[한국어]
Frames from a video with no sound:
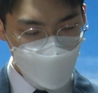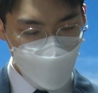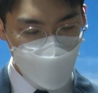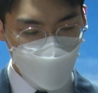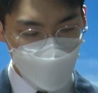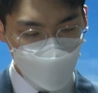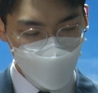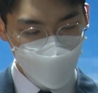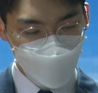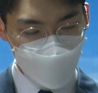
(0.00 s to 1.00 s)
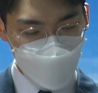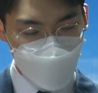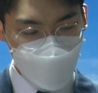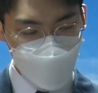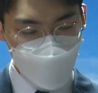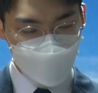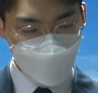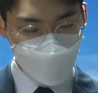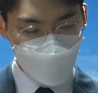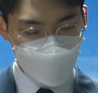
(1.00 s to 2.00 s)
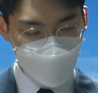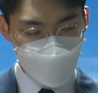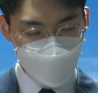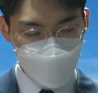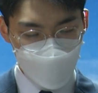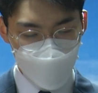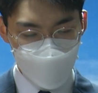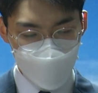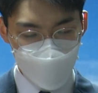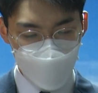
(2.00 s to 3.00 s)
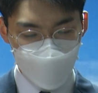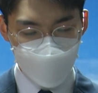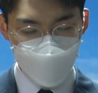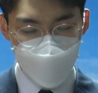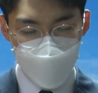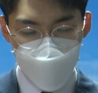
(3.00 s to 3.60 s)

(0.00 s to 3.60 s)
자, 곧 그 이름을 믿는 자들에게는